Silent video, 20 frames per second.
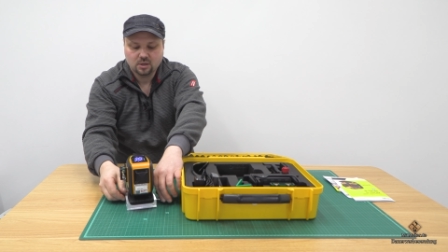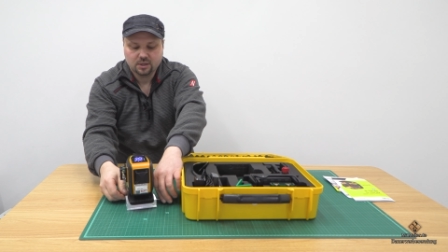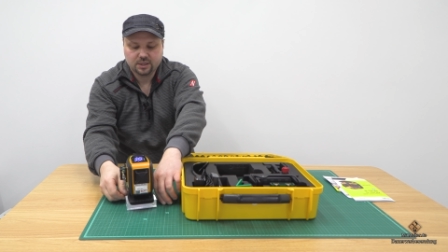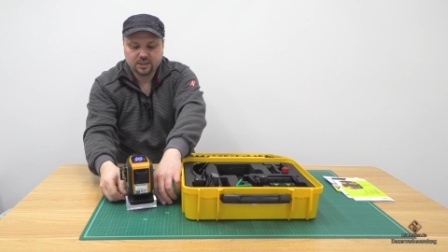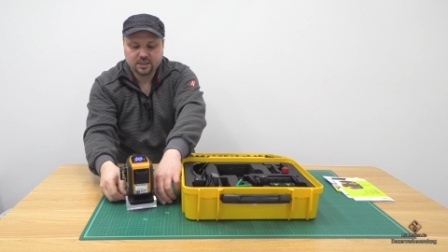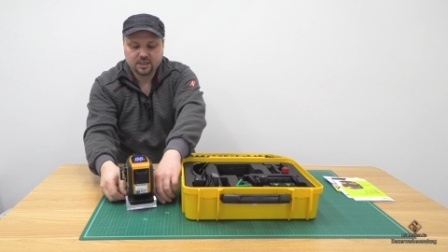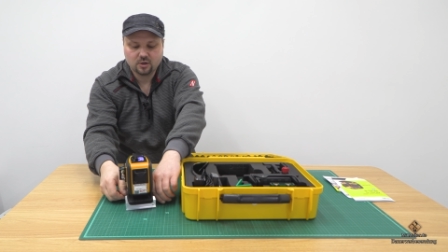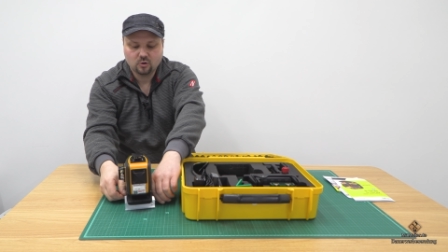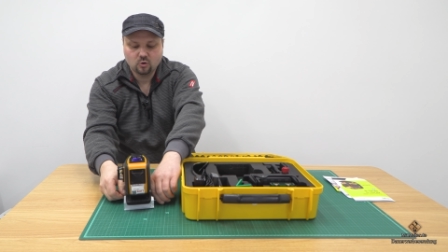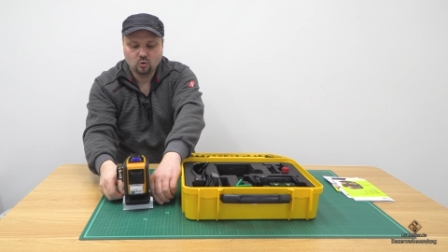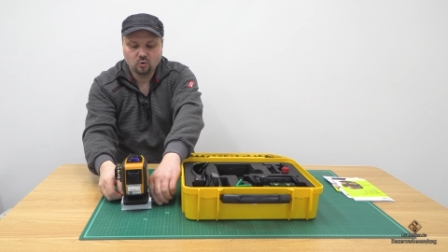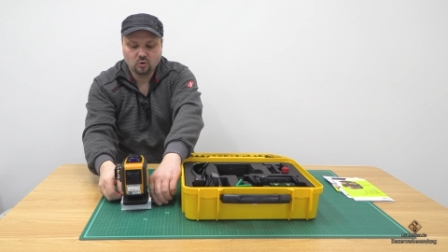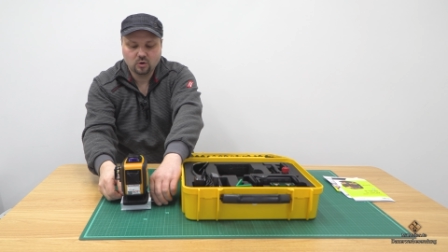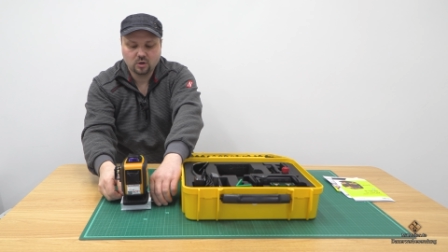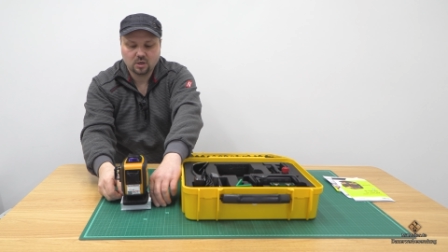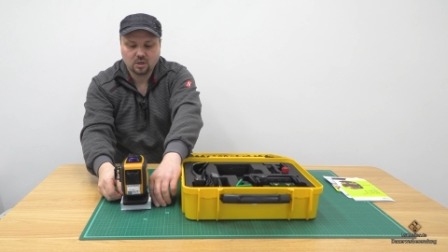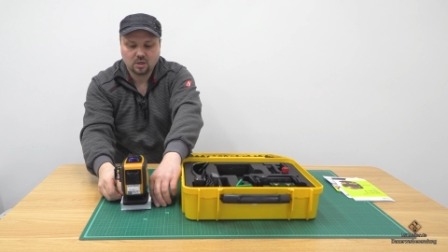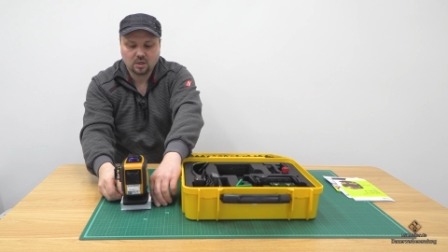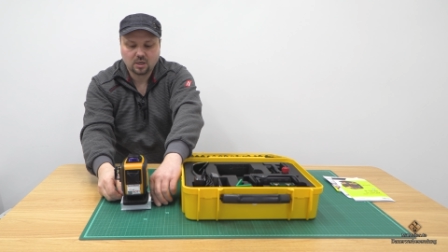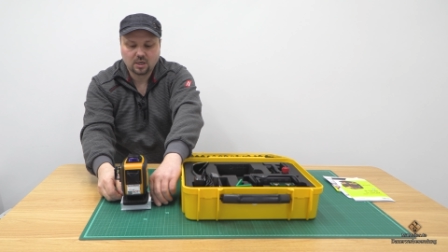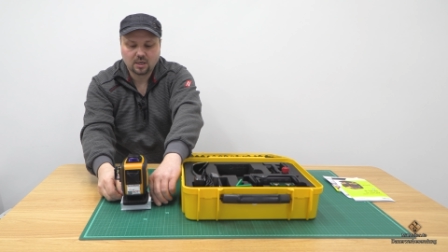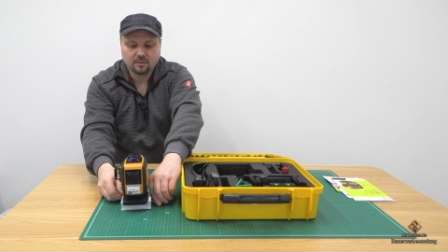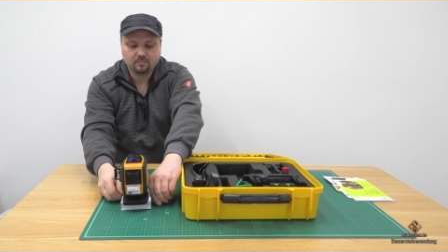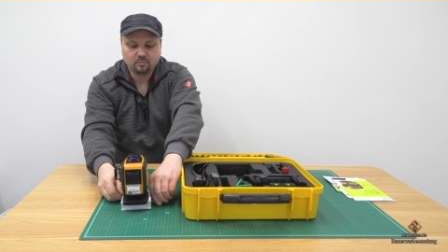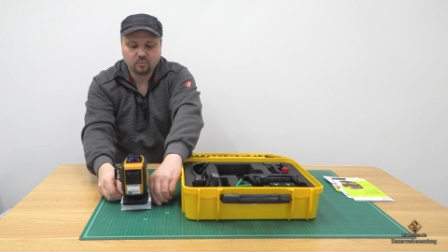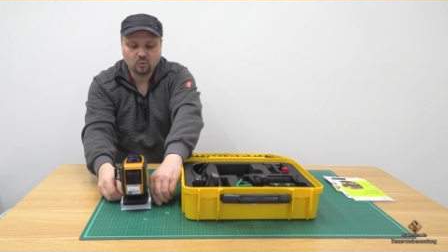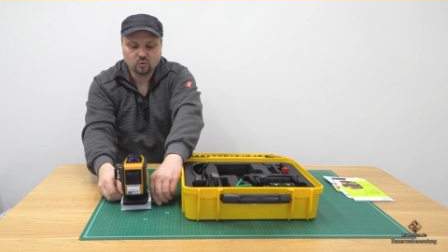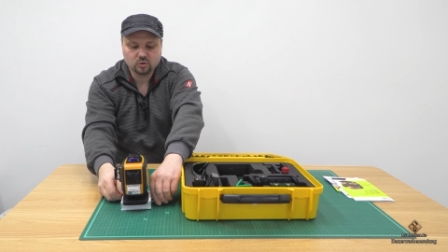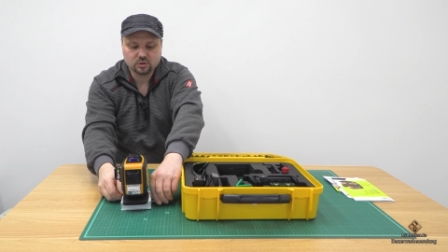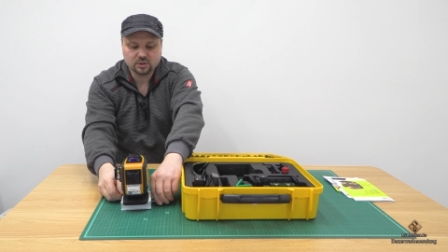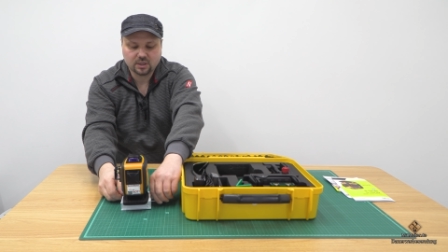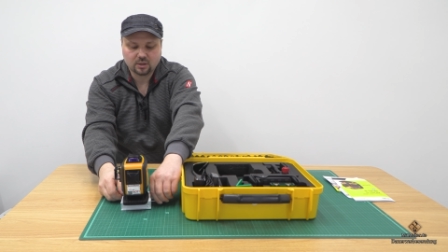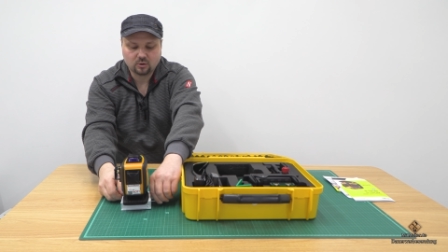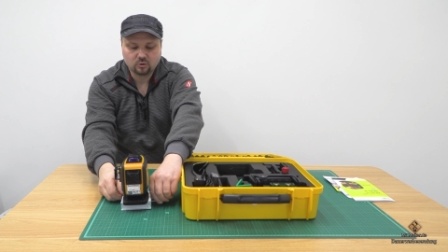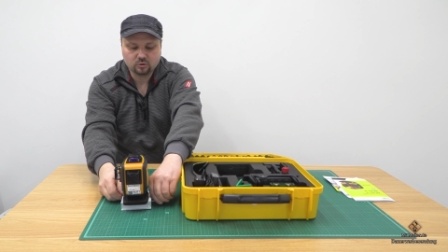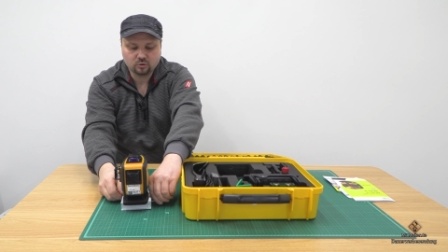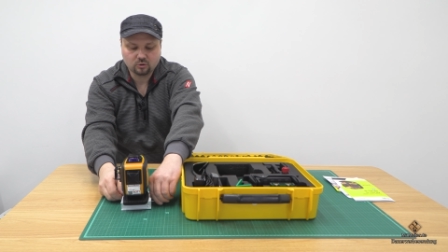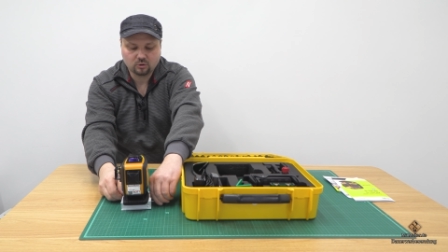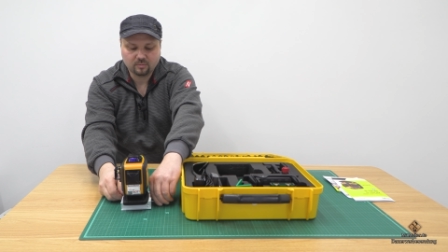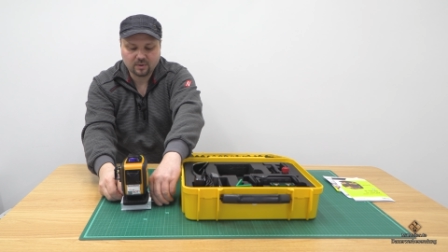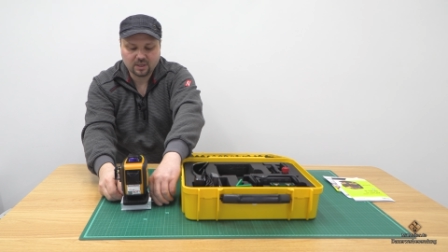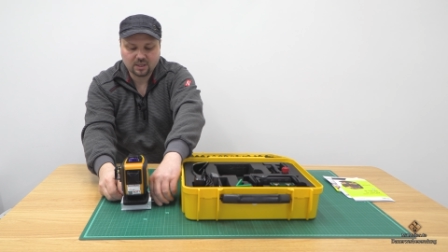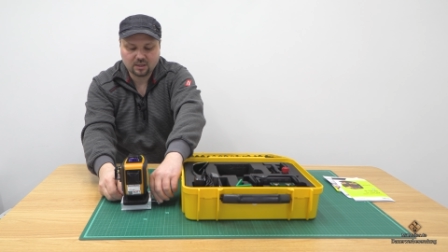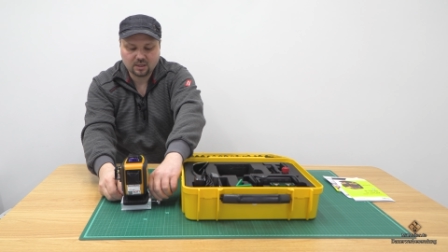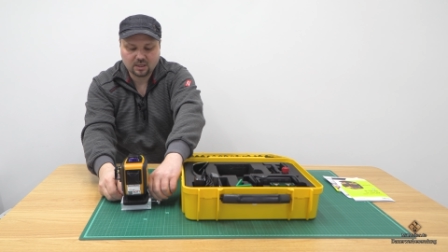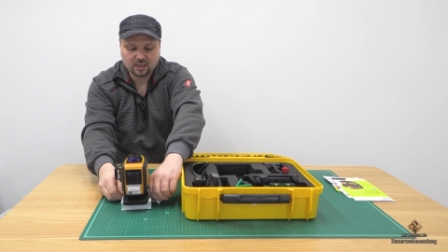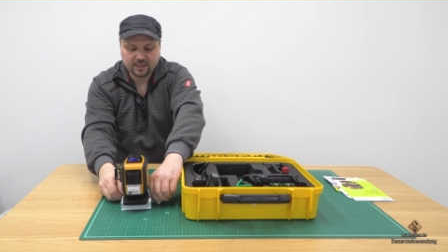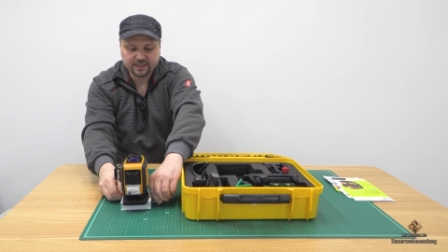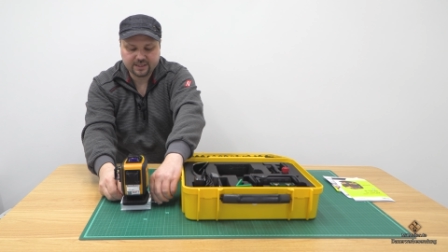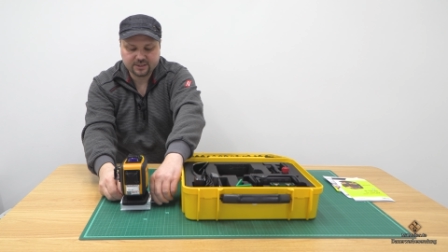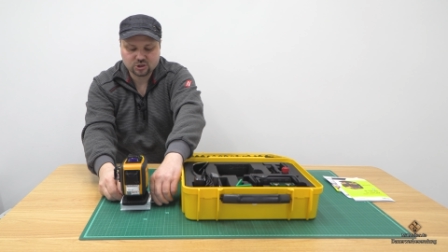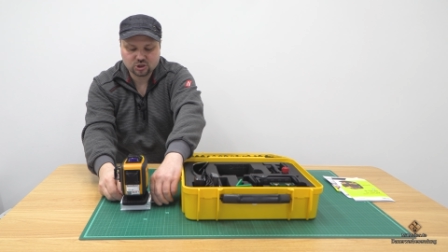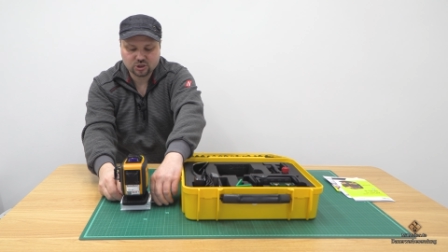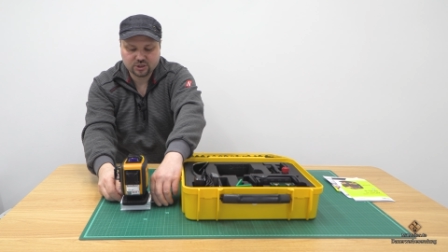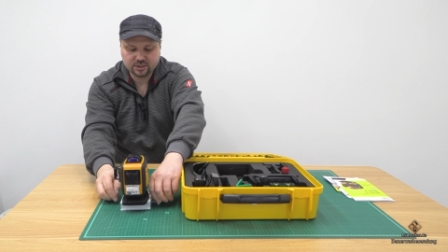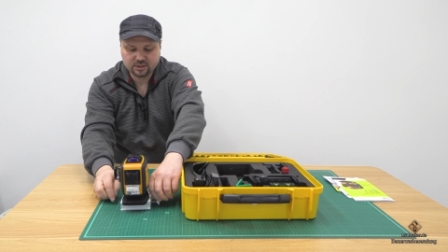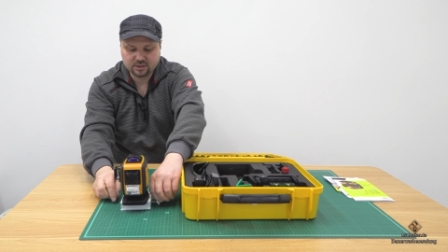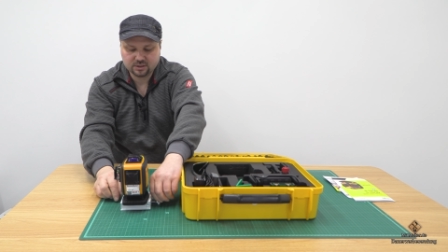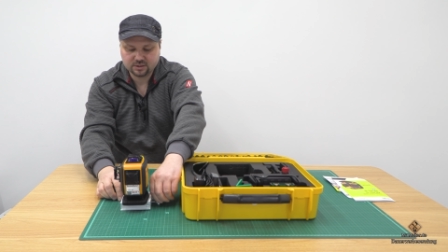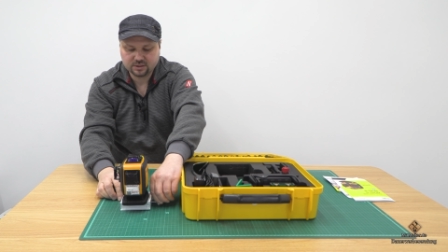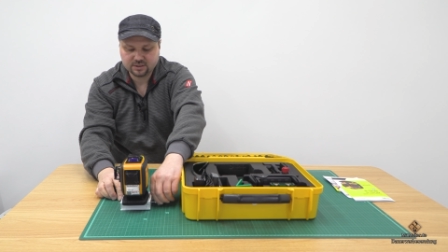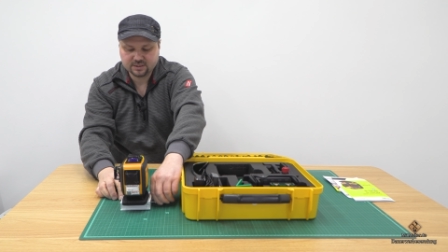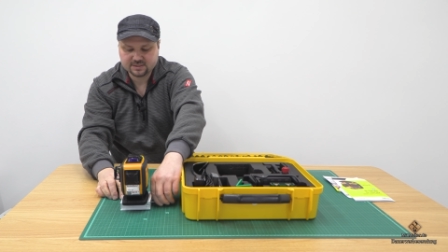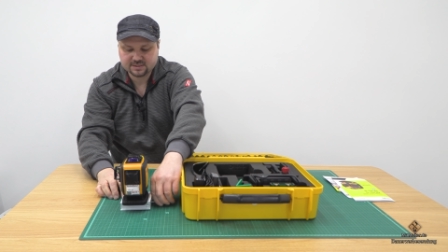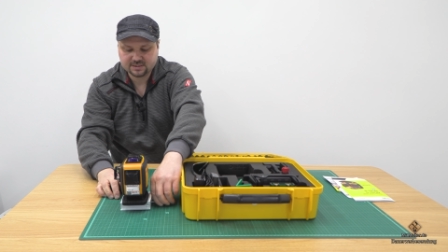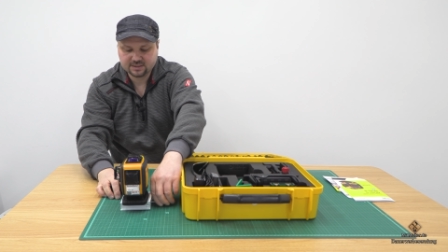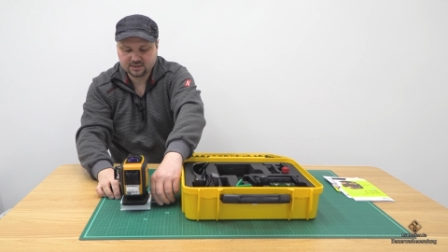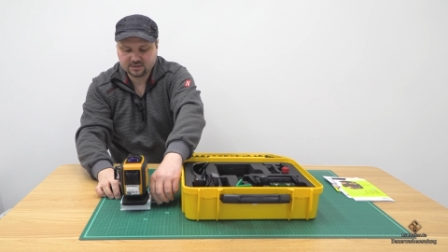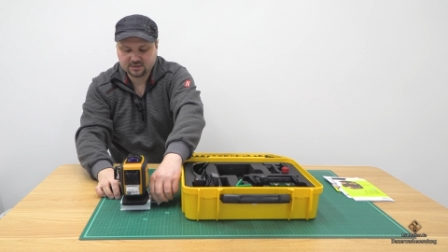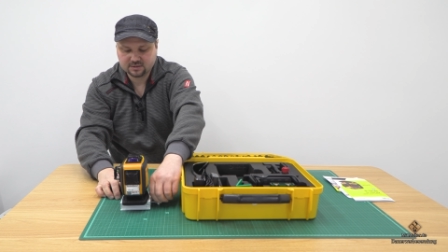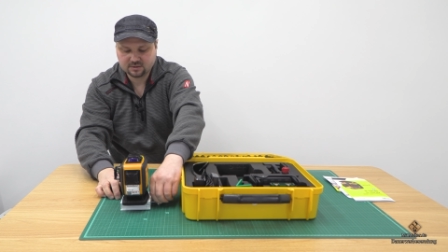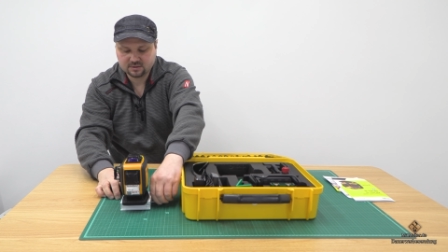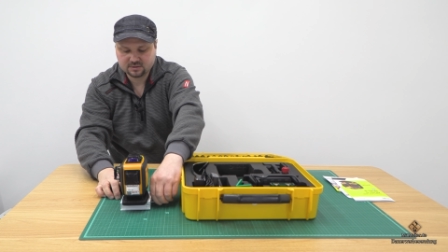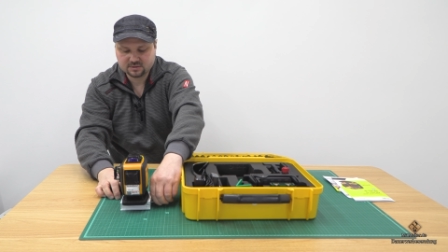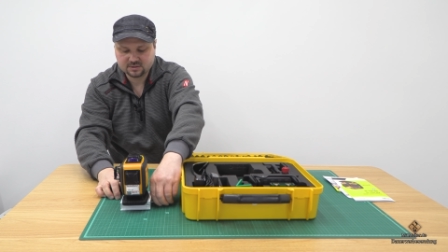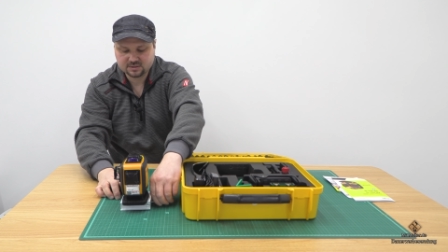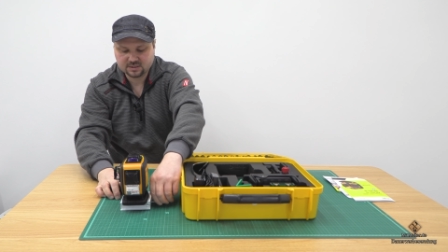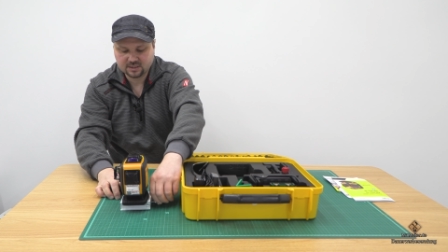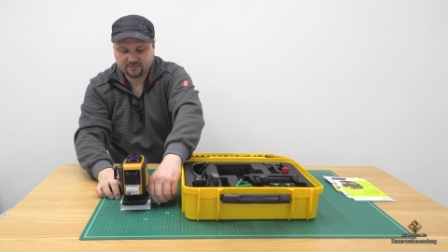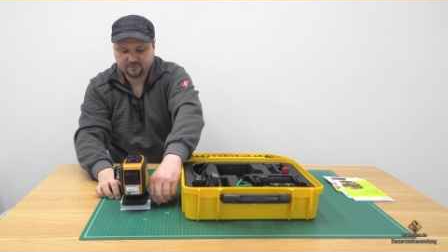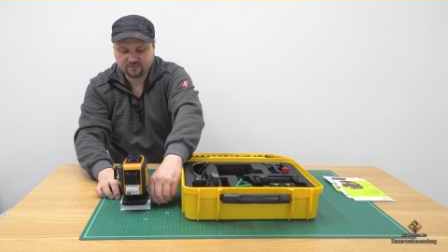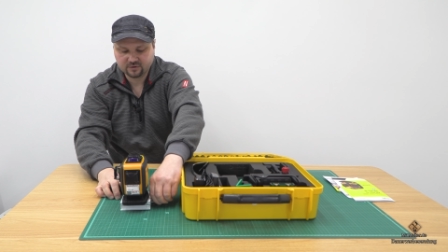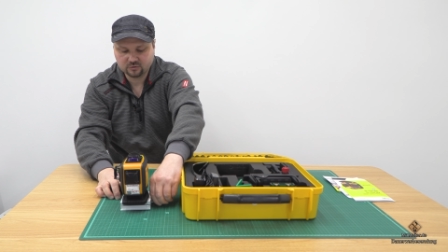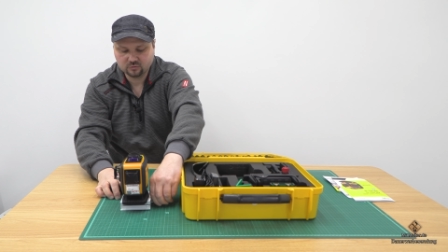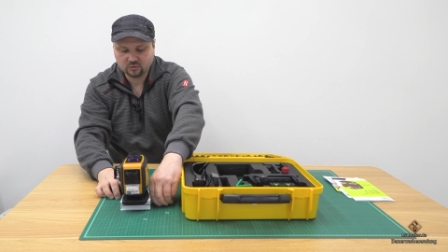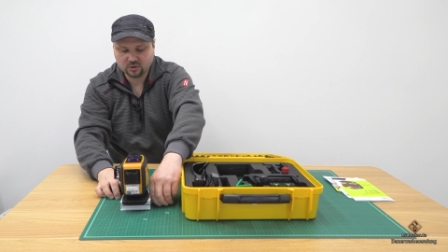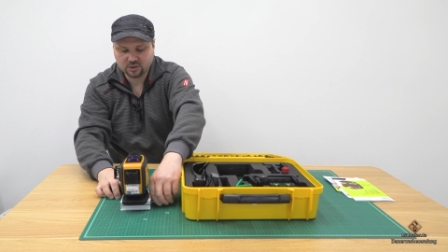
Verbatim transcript: in der Höhe am Boden auch nochmal einstellen. Ihr seht, es ist einfach